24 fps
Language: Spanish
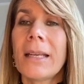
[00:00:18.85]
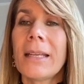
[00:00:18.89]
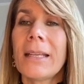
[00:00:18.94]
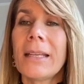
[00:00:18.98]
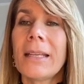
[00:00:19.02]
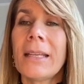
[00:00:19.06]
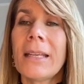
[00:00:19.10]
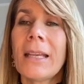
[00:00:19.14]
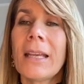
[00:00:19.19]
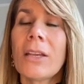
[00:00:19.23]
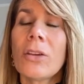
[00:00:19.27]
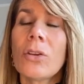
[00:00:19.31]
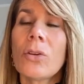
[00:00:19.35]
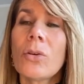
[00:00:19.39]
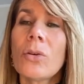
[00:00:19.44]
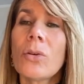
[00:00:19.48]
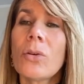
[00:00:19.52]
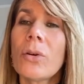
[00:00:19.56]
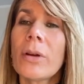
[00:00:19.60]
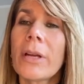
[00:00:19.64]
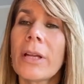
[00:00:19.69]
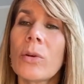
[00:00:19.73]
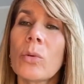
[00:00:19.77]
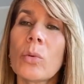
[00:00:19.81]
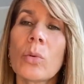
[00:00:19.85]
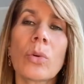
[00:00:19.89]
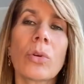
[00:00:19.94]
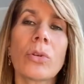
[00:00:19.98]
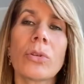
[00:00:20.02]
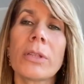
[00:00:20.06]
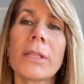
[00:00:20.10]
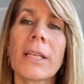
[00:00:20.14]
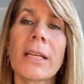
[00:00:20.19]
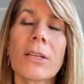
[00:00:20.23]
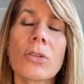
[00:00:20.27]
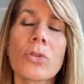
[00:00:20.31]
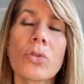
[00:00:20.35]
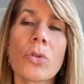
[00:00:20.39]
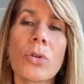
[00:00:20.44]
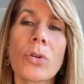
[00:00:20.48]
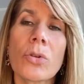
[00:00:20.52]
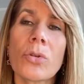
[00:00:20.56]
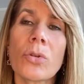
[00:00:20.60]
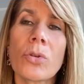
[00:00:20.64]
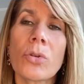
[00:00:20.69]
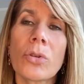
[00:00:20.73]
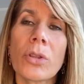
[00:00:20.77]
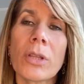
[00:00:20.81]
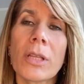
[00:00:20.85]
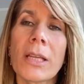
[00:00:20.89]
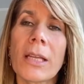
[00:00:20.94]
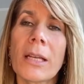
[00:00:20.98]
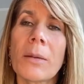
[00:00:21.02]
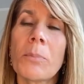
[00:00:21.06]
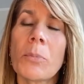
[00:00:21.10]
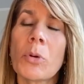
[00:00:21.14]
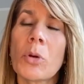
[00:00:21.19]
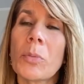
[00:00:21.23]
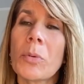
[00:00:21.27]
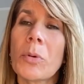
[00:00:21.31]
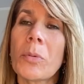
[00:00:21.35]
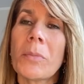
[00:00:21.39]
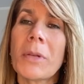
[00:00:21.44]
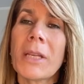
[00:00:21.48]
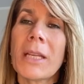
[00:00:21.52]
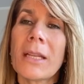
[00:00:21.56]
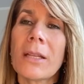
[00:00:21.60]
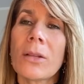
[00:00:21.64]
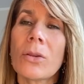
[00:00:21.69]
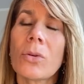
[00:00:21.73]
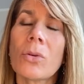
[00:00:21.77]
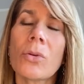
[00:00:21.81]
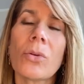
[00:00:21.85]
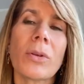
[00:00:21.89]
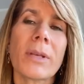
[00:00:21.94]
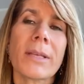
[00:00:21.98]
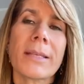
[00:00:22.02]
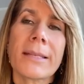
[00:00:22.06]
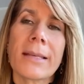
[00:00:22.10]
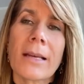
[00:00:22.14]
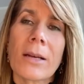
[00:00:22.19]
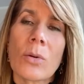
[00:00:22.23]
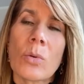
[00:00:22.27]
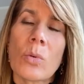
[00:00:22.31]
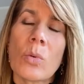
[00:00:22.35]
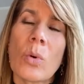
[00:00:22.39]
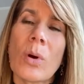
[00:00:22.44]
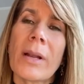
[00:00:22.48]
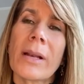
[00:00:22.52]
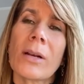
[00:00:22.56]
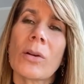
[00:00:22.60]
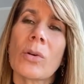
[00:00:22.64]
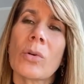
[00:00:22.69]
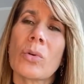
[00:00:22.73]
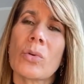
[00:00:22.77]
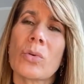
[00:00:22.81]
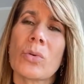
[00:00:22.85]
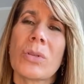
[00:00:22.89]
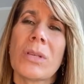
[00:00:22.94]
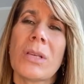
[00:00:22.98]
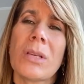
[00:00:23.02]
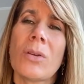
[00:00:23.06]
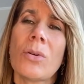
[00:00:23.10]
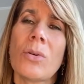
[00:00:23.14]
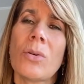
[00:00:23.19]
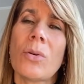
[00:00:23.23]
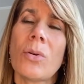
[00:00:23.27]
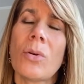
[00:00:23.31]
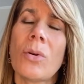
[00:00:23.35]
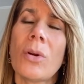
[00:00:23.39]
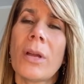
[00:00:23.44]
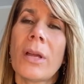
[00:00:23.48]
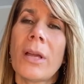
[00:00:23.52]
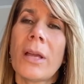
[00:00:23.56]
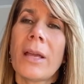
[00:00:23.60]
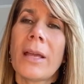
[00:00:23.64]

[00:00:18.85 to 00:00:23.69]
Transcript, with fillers: Y ello en un contexto en donde el propio ministro de Salud ha reconocido